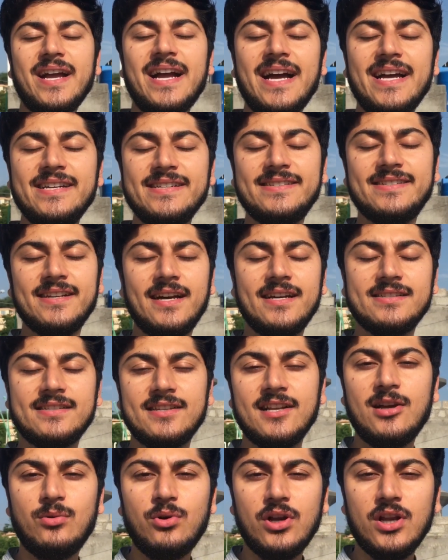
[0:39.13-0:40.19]
गाइस
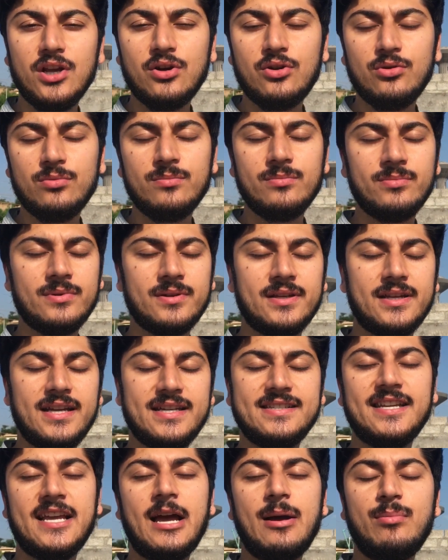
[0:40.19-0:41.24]
अस्सलाम वालेकुम
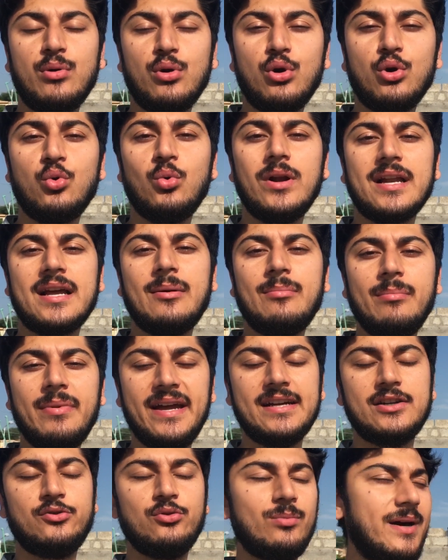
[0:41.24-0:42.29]
कैसे हैं आप लोग वेलकम बैक
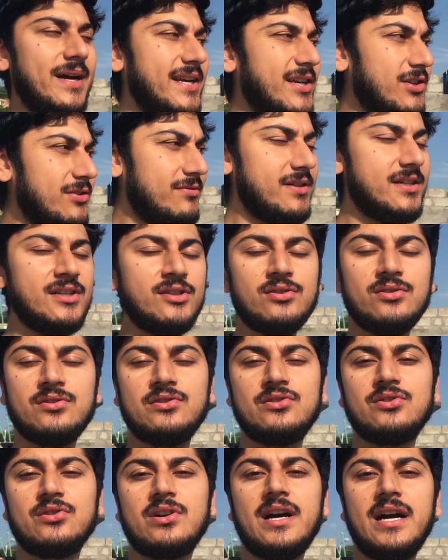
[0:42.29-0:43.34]
टू माय न्यू वीडियो
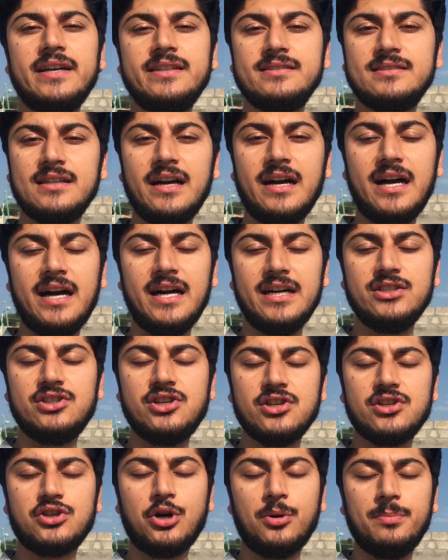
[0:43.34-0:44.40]
सो गाइस आज
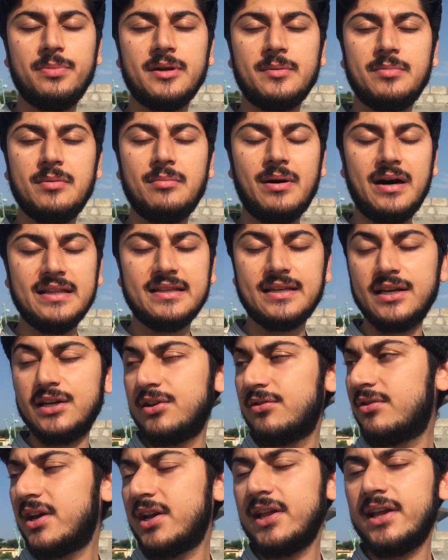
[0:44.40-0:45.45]
जिस टॉपिक पे बात करने
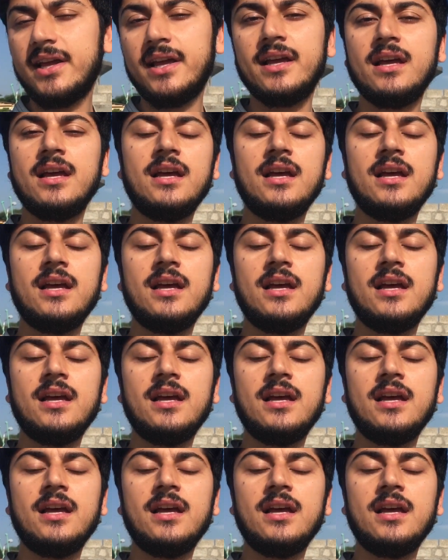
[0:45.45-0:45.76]
वाले हैं